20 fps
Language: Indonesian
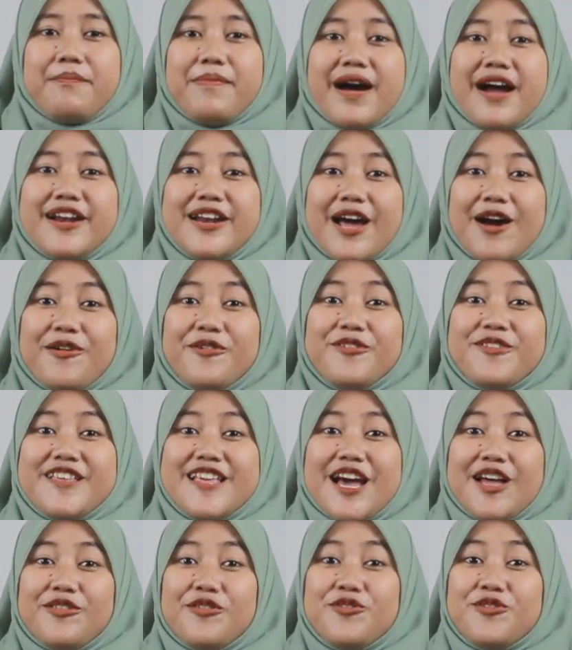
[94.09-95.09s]
Pada
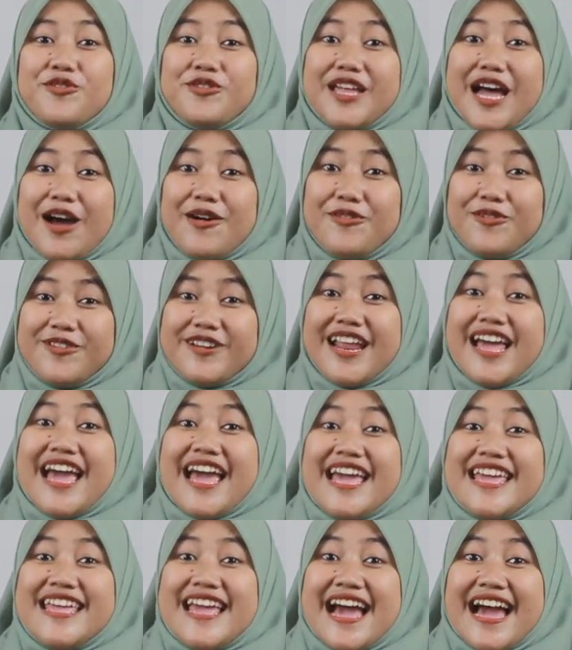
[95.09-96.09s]
usia tujuh tahun,
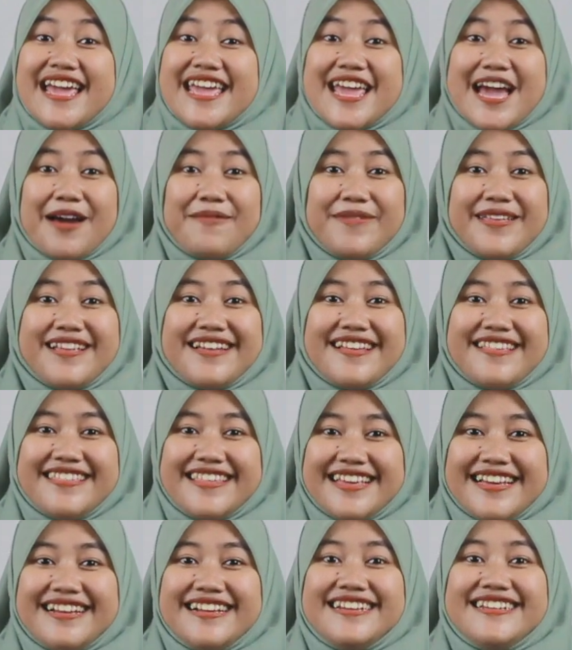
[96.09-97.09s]
Yai Hamid
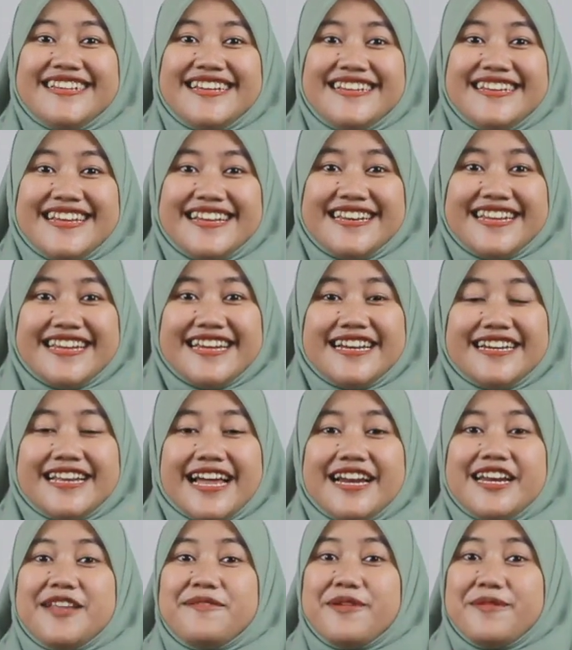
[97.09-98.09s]
kecil dididik
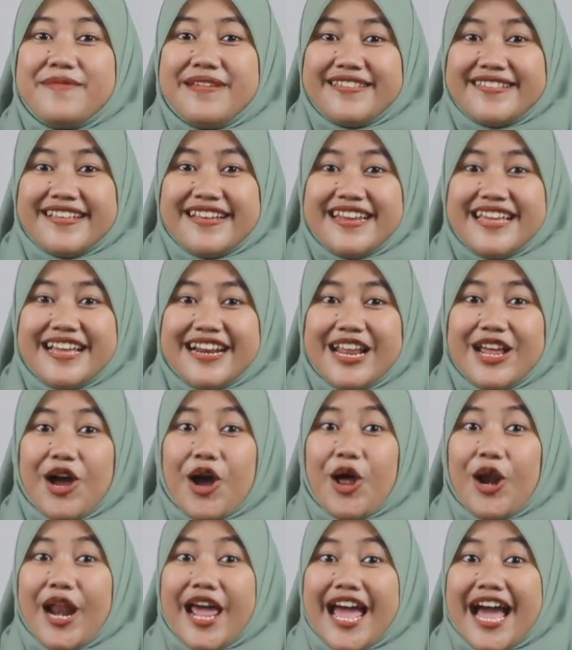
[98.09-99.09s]
dan dibimbing sendiri
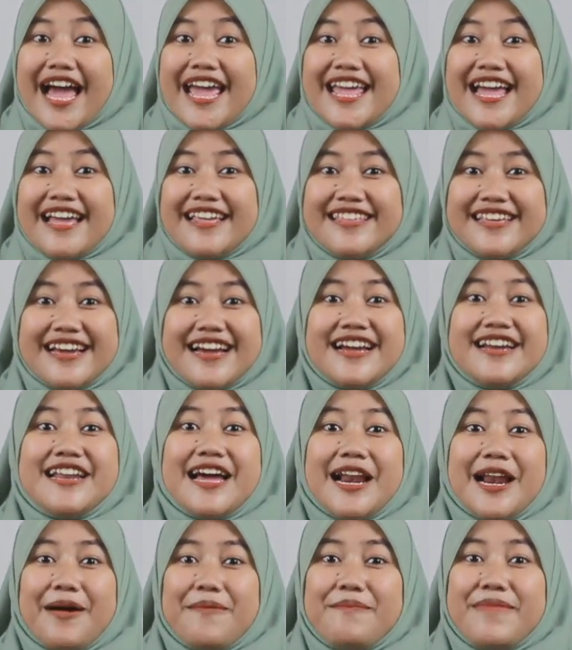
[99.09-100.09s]
oleh ayahnya
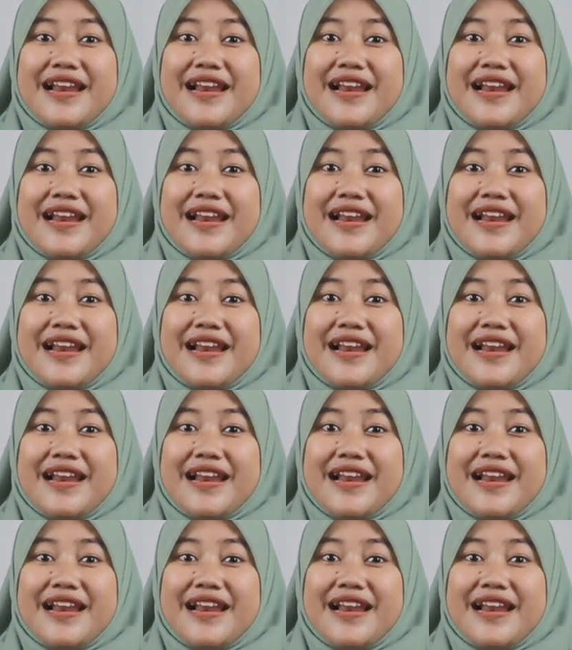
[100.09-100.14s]
dalam